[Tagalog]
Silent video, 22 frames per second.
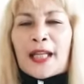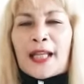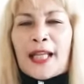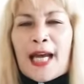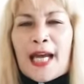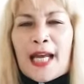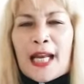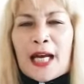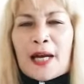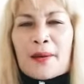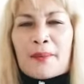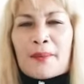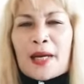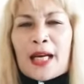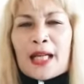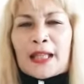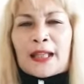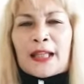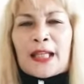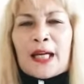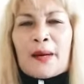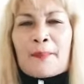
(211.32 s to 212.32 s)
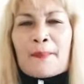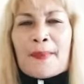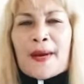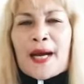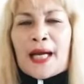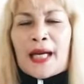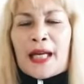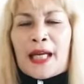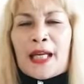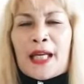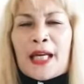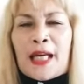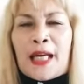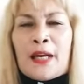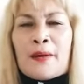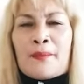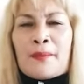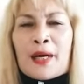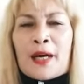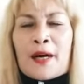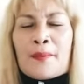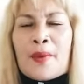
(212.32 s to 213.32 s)
Dahil ang balat ng pagi na yan
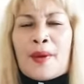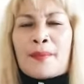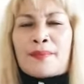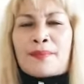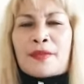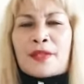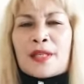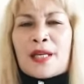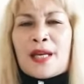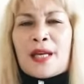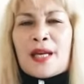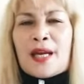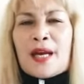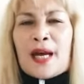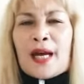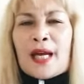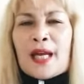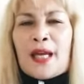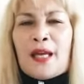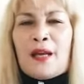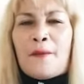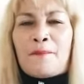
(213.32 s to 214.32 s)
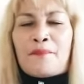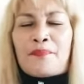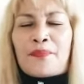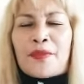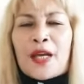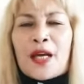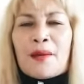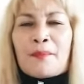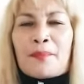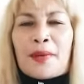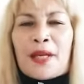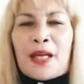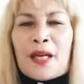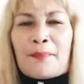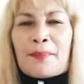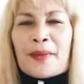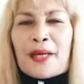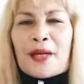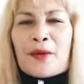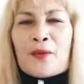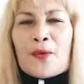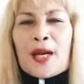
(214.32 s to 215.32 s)
mga mamsi ay
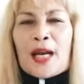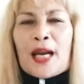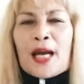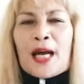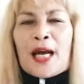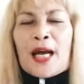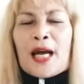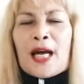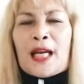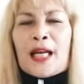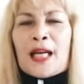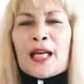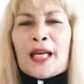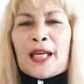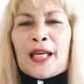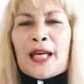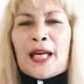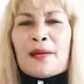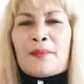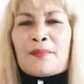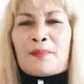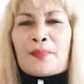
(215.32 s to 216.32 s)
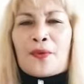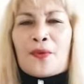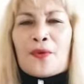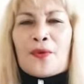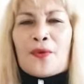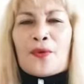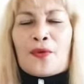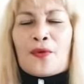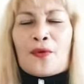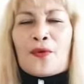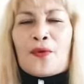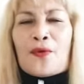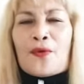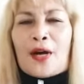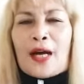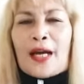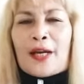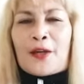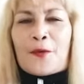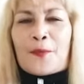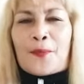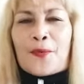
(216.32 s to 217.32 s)
pinapaniwalaan na yan po kung
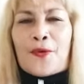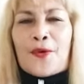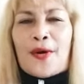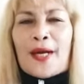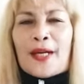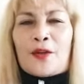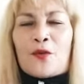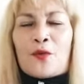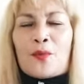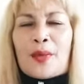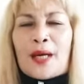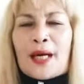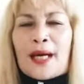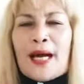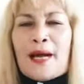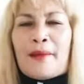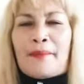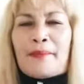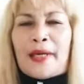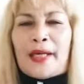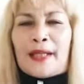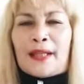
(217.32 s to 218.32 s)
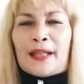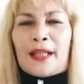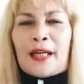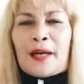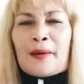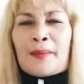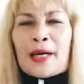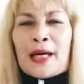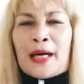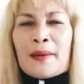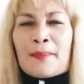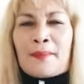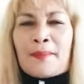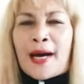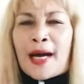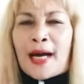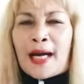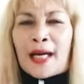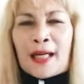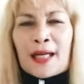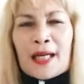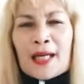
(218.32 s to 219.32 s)
kayo po ay gumagamit ng mga
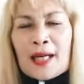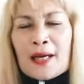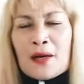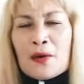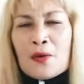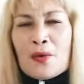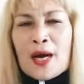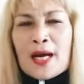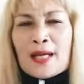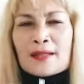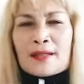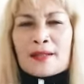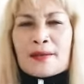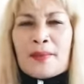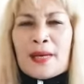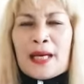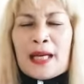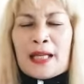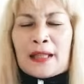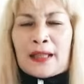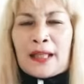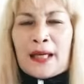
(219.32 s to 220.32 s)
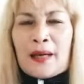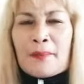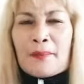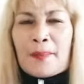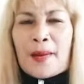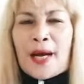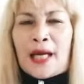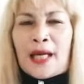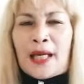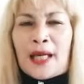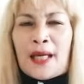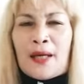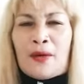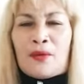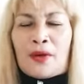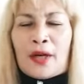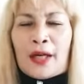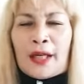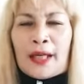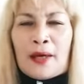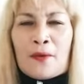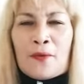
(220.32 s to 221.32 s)
bag na gawa sa balat ng pagi o
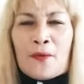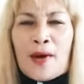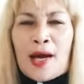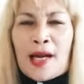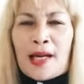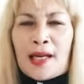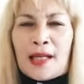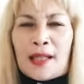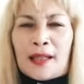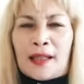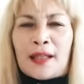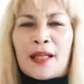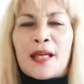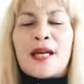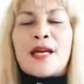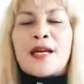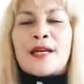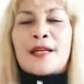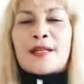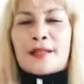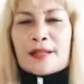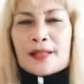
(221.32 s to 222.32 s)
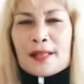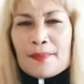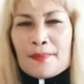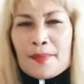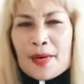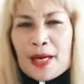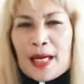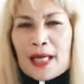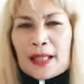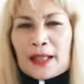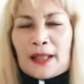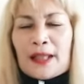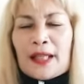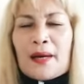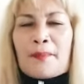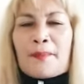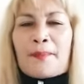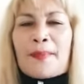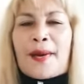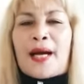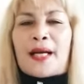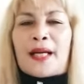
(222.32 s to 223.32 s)
kaya wallet sa balat
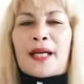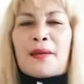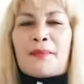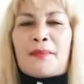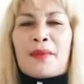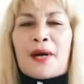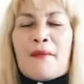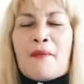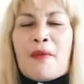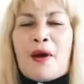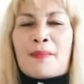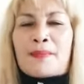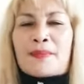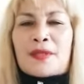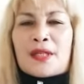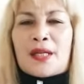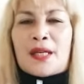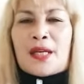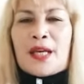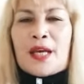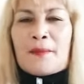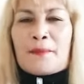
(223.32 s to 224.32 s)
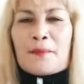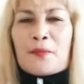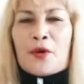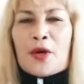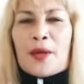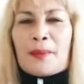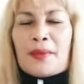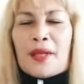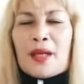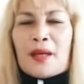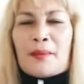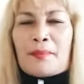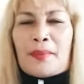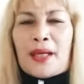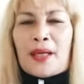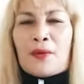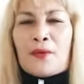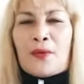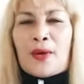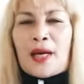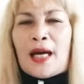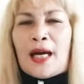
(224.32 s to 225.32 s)
ng pagi, mga mamsi, yan po ay
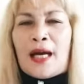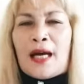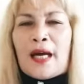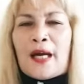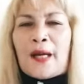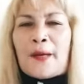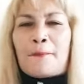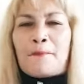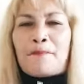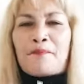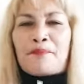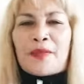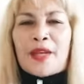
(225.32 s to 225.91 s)
pinapaniwalaan